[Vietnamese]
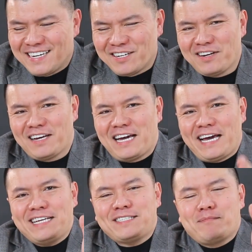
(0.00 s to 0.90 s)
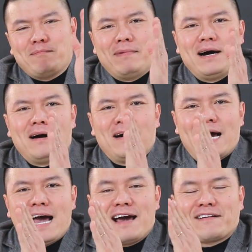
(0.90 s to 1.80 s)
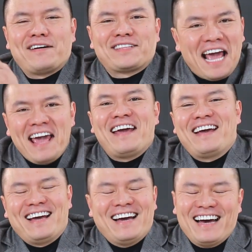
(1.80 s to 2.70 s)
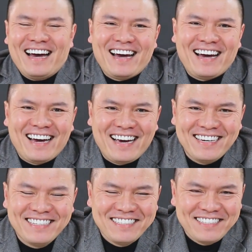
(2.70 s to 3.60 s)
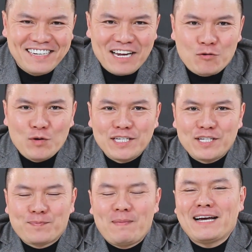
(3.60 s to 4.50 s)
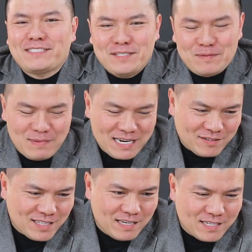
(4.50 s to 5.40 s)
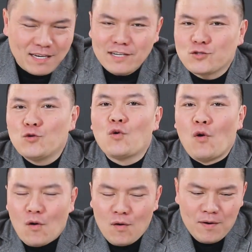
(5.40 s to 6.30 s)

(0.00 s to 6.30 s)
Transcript: nó là s m a r t à, À, quy Smart bạn có thể search Google